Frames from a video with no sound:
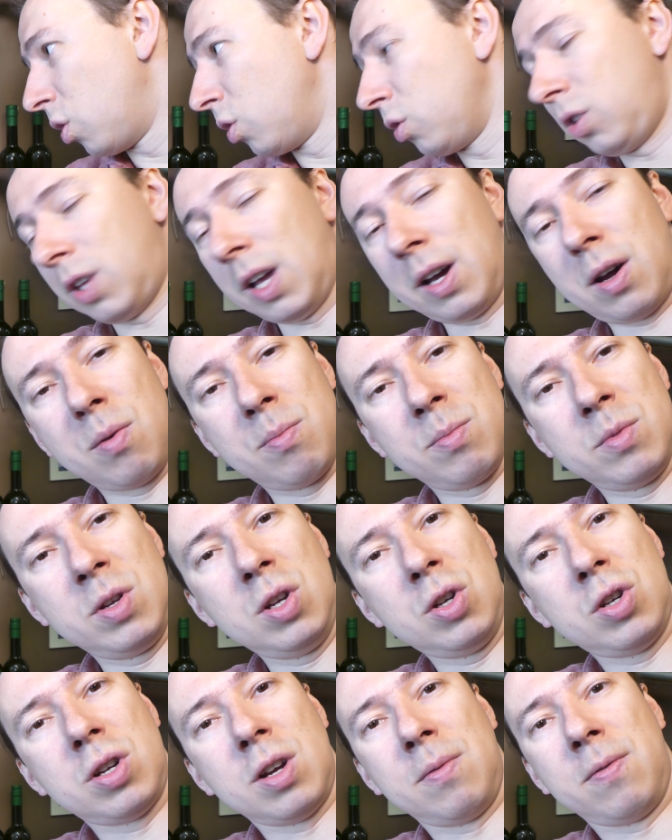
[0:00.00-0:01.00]
o taką
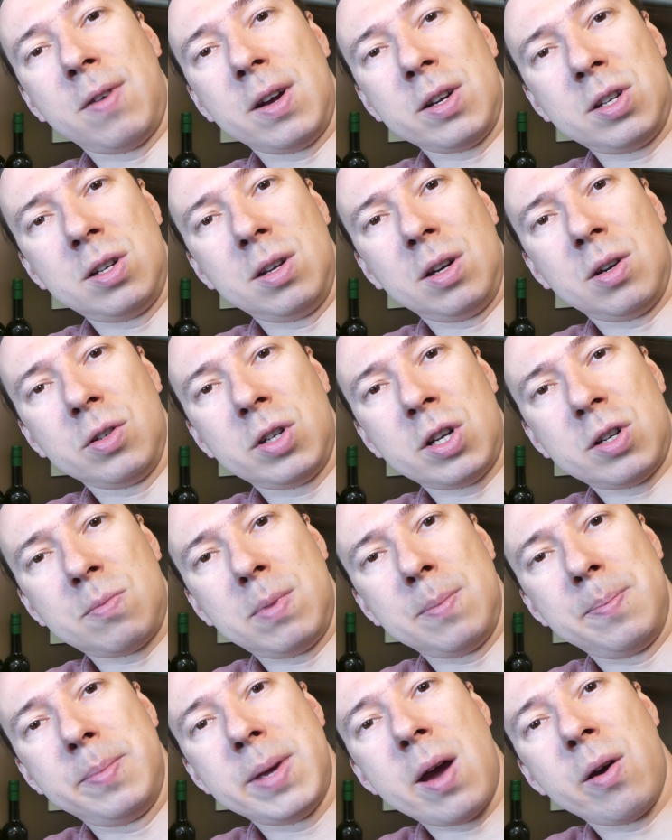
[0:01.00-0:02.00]
niszę właśnie
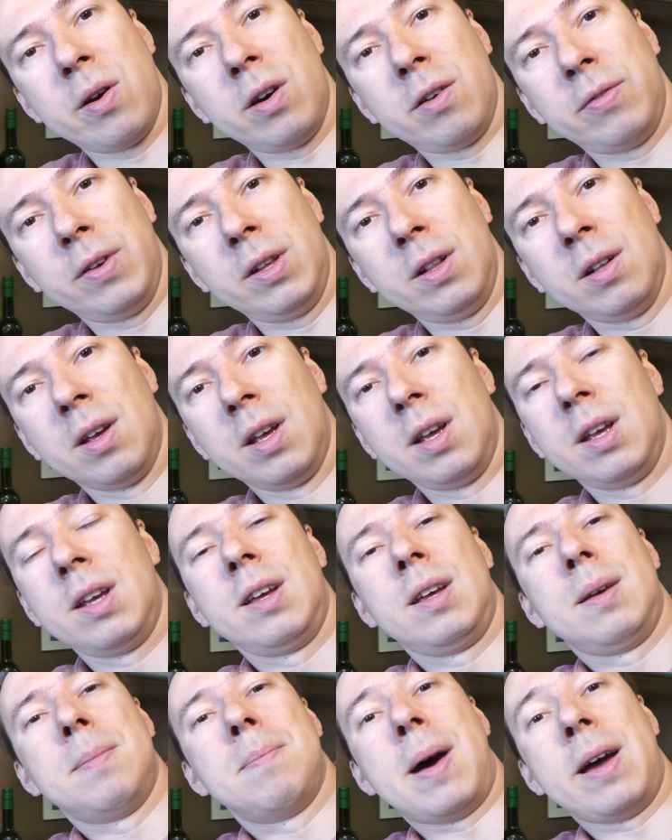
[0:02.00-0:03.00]
chociażby białych win,
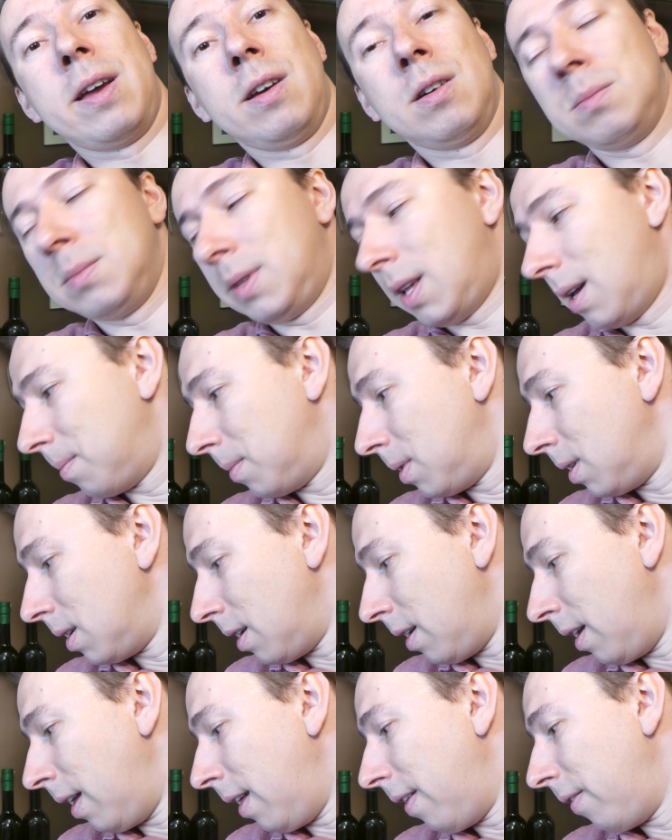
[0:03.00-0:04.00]
mają tam
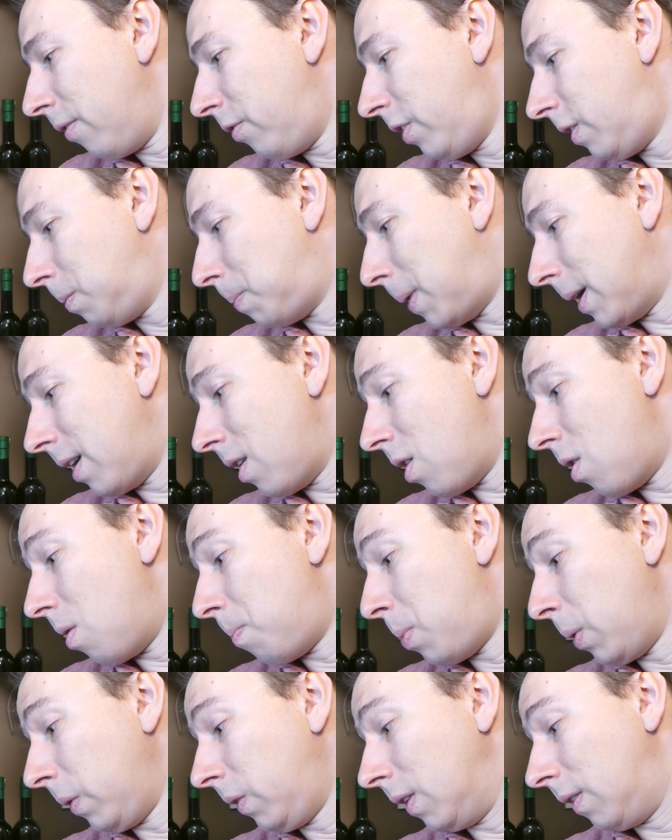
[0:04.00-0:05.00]

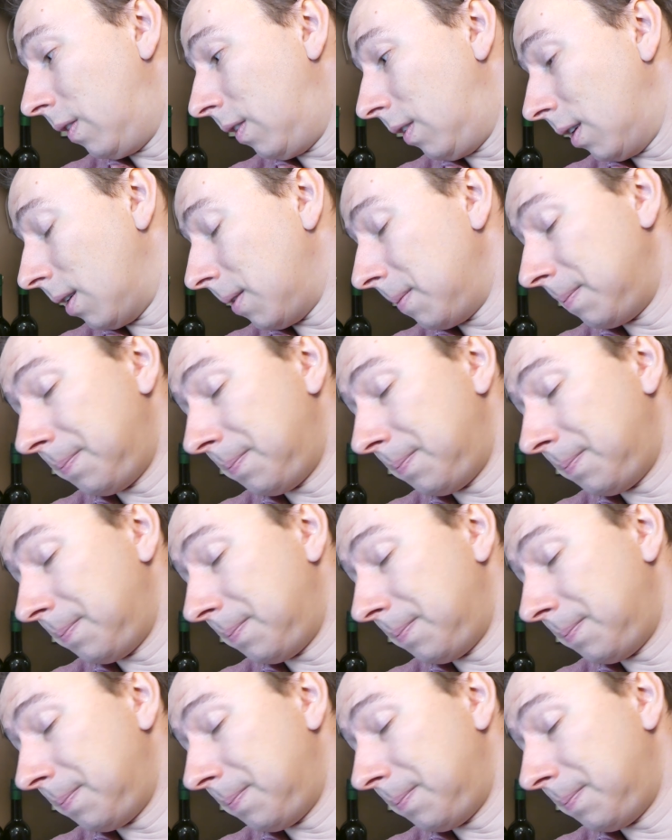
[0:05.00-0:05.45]
wspaniałą pozycję.